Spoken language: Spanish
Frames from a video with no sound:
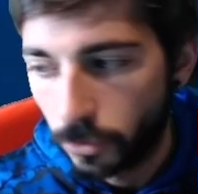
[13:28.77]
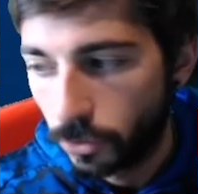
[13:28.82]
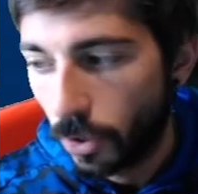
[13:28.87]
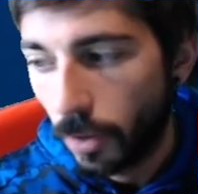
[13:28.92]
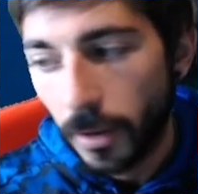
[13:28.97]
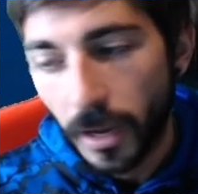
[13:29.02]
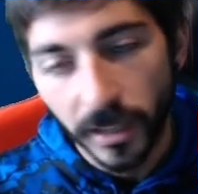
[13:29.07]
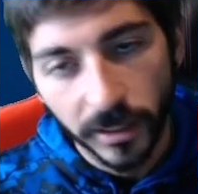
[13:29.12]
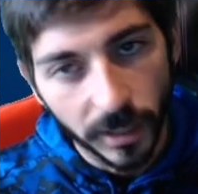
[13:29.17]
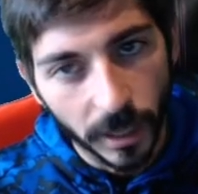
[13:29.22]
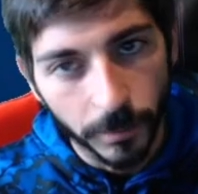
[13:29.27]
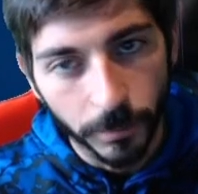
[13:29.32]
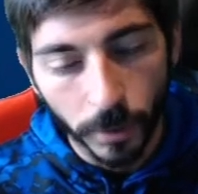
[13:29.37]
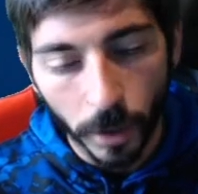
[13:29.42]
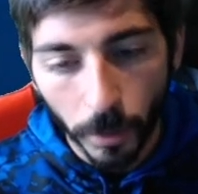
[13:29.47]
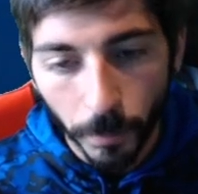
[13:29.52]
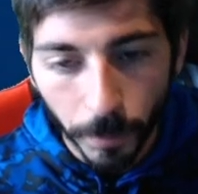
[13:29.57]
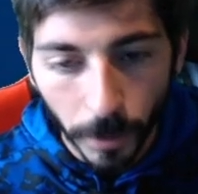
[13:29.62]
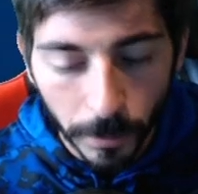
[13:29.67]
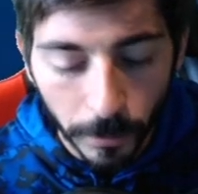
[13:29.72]
Todavía hay tiempo.
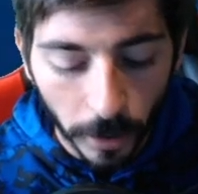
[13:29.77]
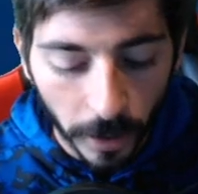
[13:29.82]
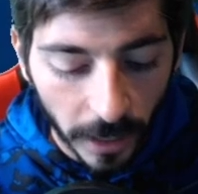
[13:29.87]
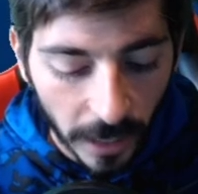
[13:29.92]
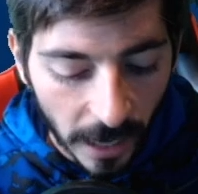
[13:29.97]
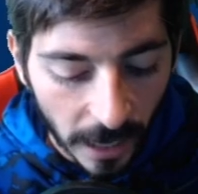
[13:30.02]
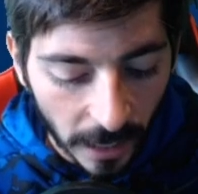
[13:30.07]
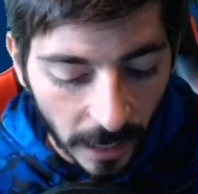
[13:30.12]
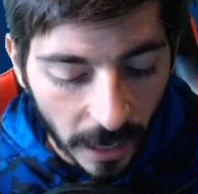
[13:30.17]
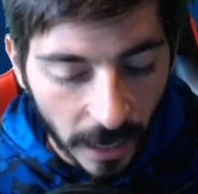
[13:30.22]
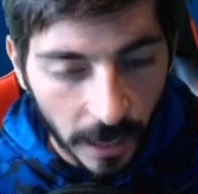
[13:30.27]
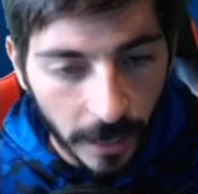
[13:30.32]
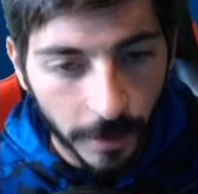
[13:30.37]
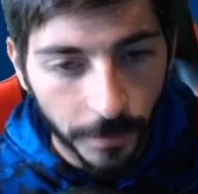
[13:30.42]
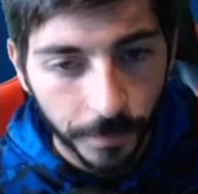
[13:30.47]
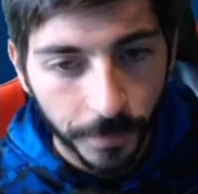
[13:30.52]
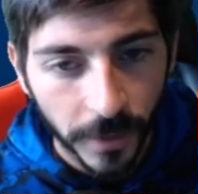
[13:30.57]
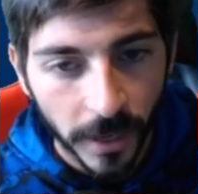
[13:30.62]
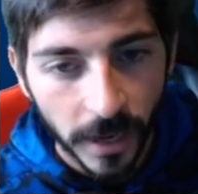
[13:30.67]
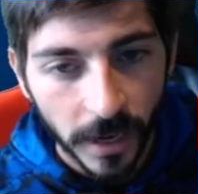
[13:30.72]
Aún podemos ganar
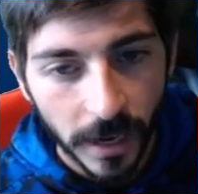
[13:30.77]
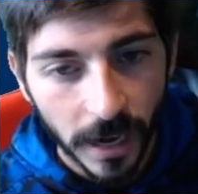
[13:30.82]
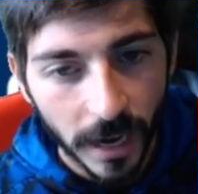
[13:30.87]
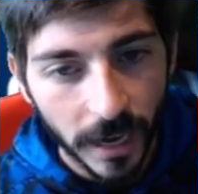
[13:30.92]
la, la